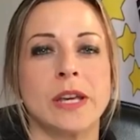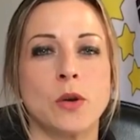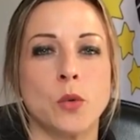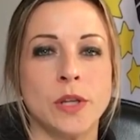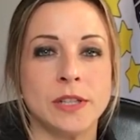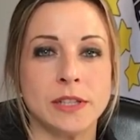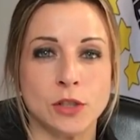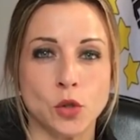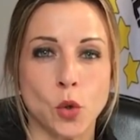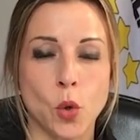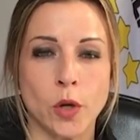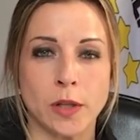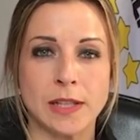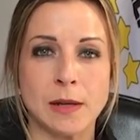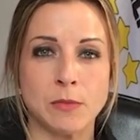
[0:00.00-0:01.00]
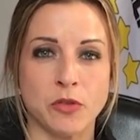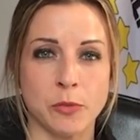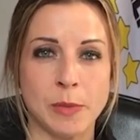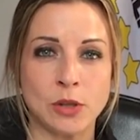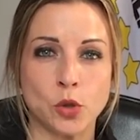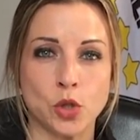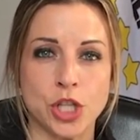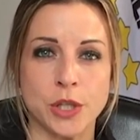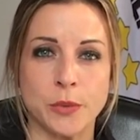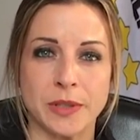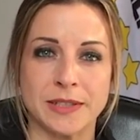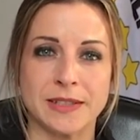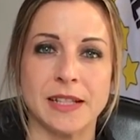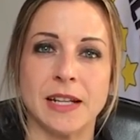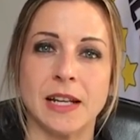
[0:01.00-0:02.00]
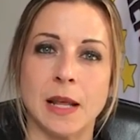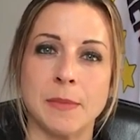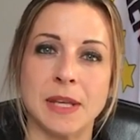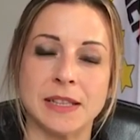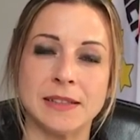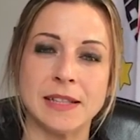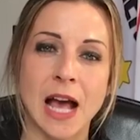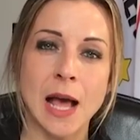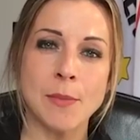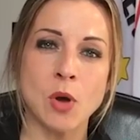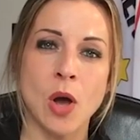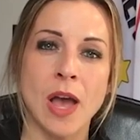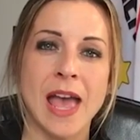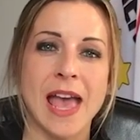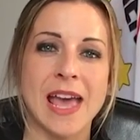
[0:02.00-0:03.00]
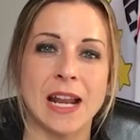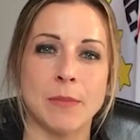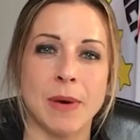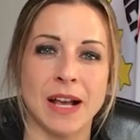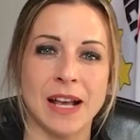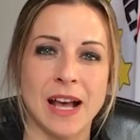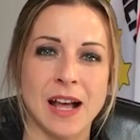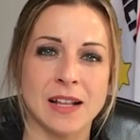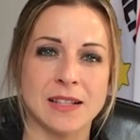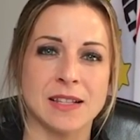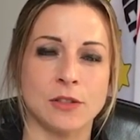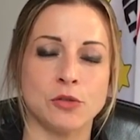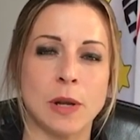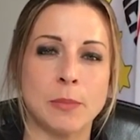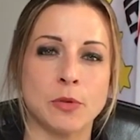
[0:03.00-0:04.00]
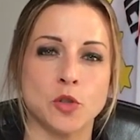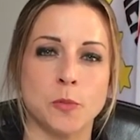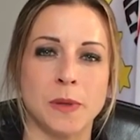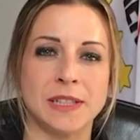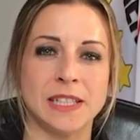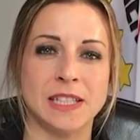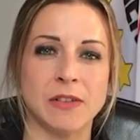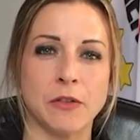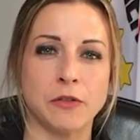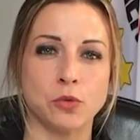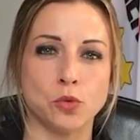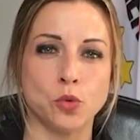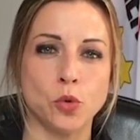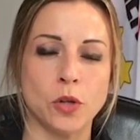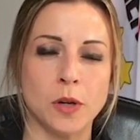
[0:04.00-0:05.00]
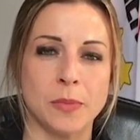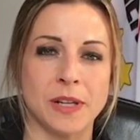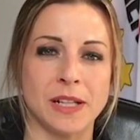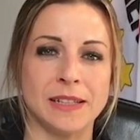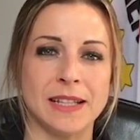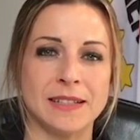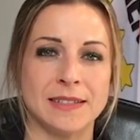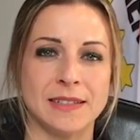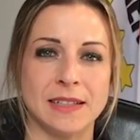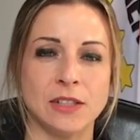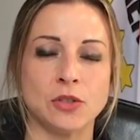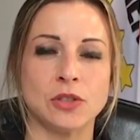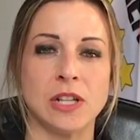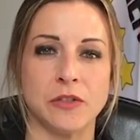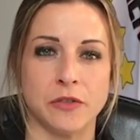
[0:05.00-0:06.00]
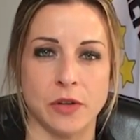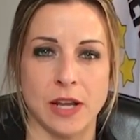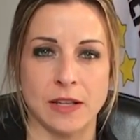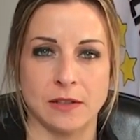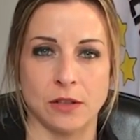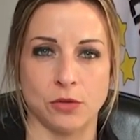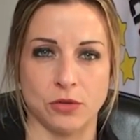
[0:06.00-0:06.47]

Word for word: che quindi noi del Movimento 5 Stelle lamentiamo è la mancanza di una prospettiva futura per il destino delle foreste